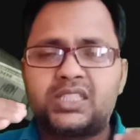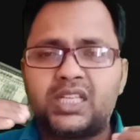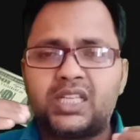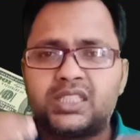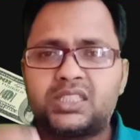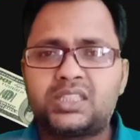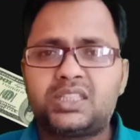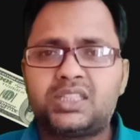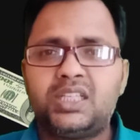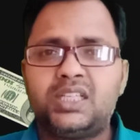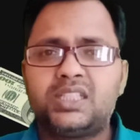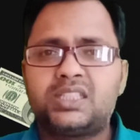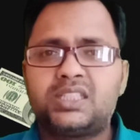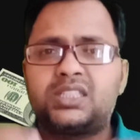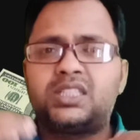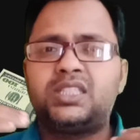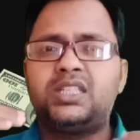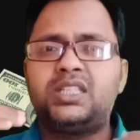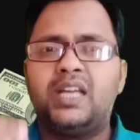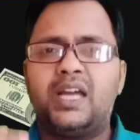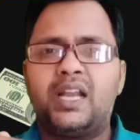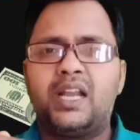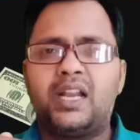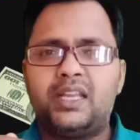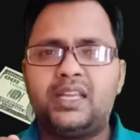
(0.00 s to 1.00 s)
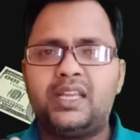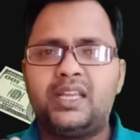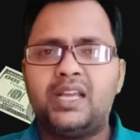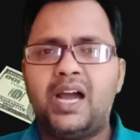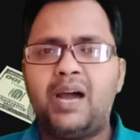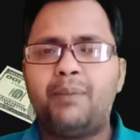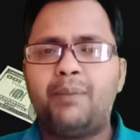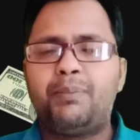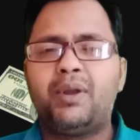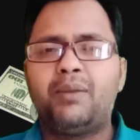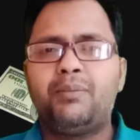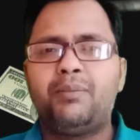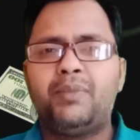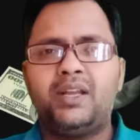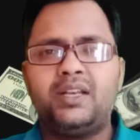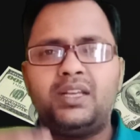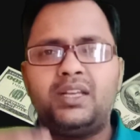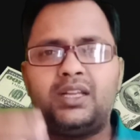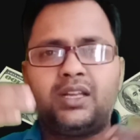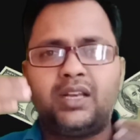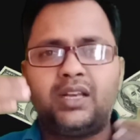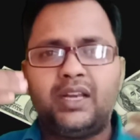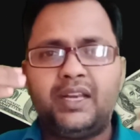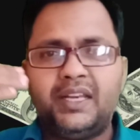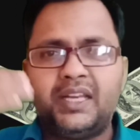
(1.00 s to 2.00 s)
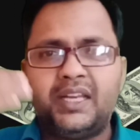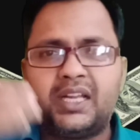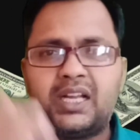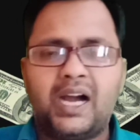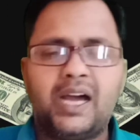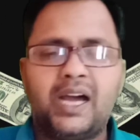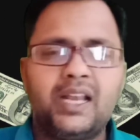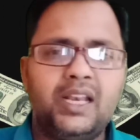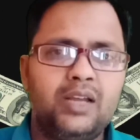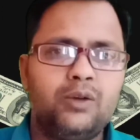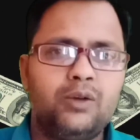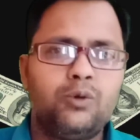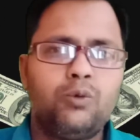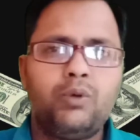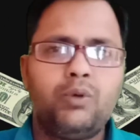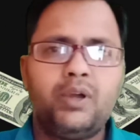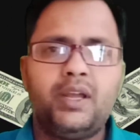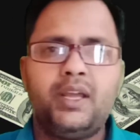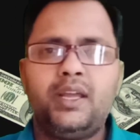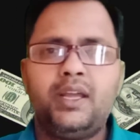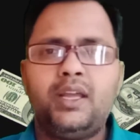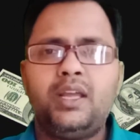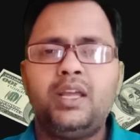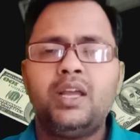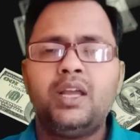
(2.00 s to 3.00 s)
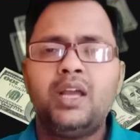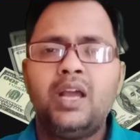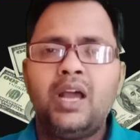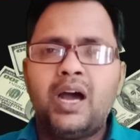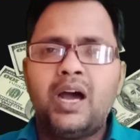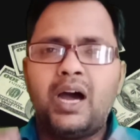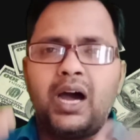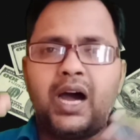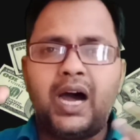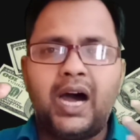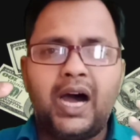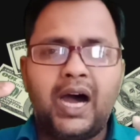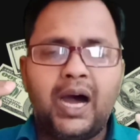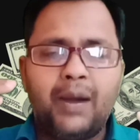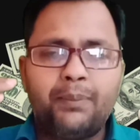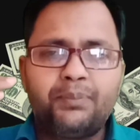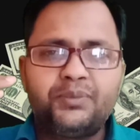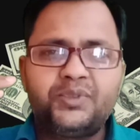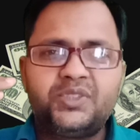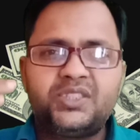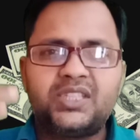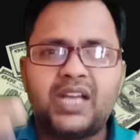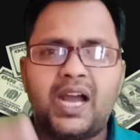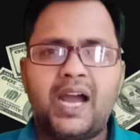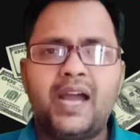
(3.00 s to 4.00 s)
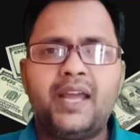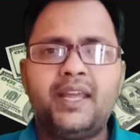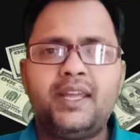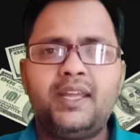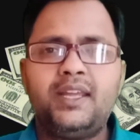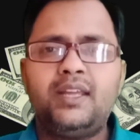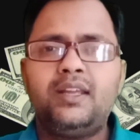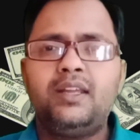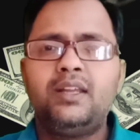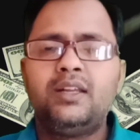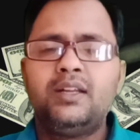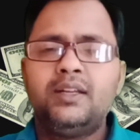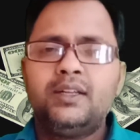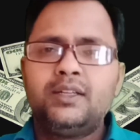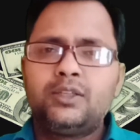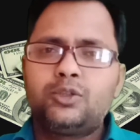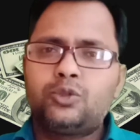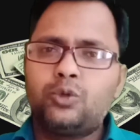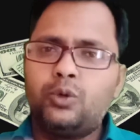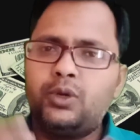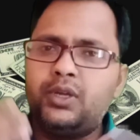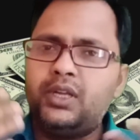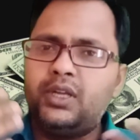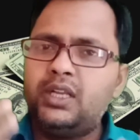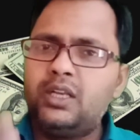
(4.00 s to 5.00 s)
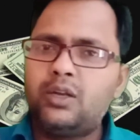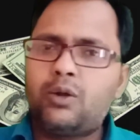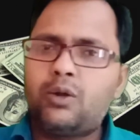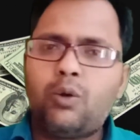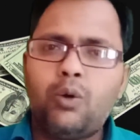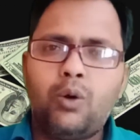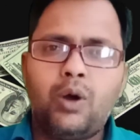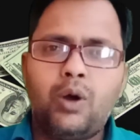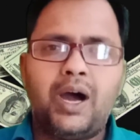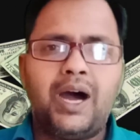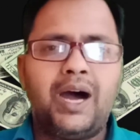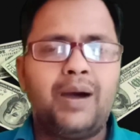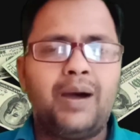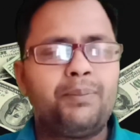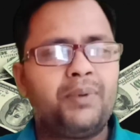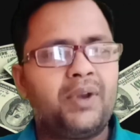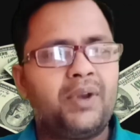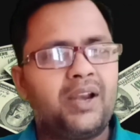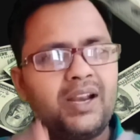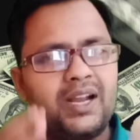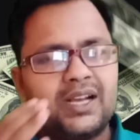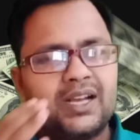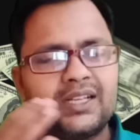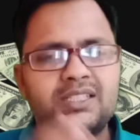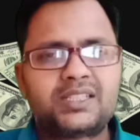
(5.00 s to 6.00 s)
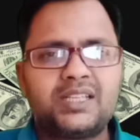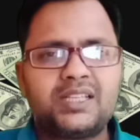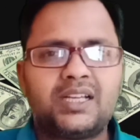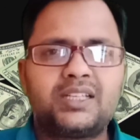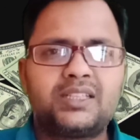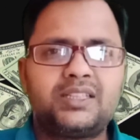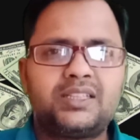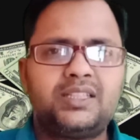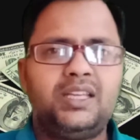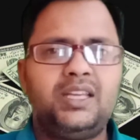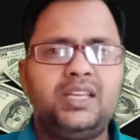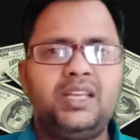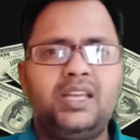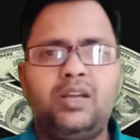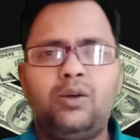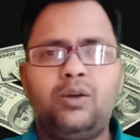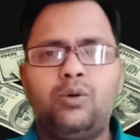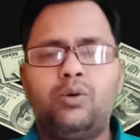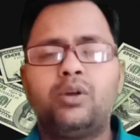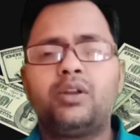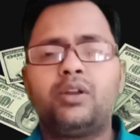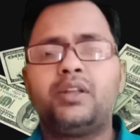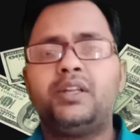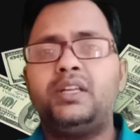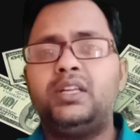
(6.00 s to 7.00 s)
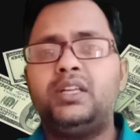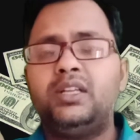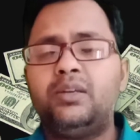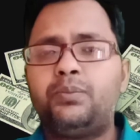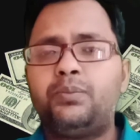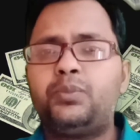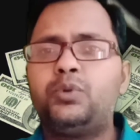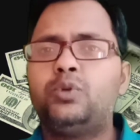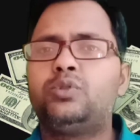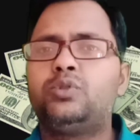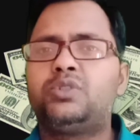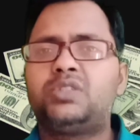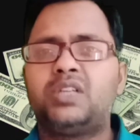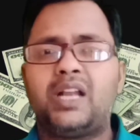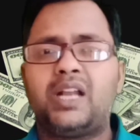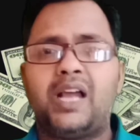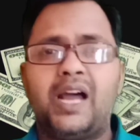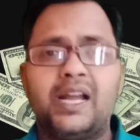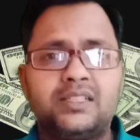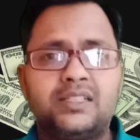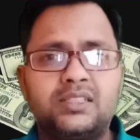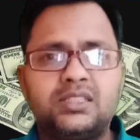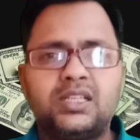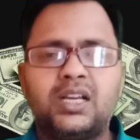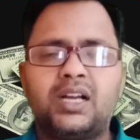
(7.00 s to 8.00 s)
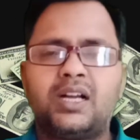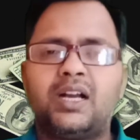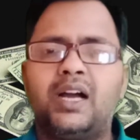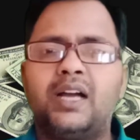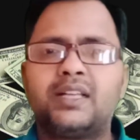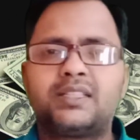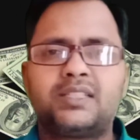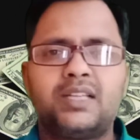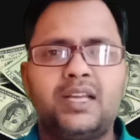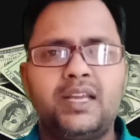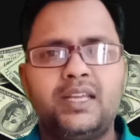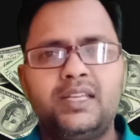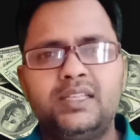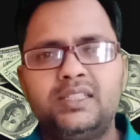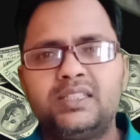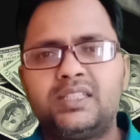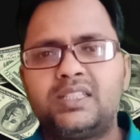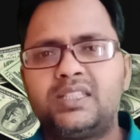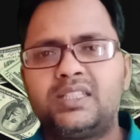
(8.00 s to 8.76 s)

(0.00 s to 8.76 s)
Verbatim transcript: सस्ते शेयर यहाँ पर मैंने निकाले हुए हैं आप चाहें तो इनको आप रख सकते हैं और इन फ्यूचर अच्छा खासा इन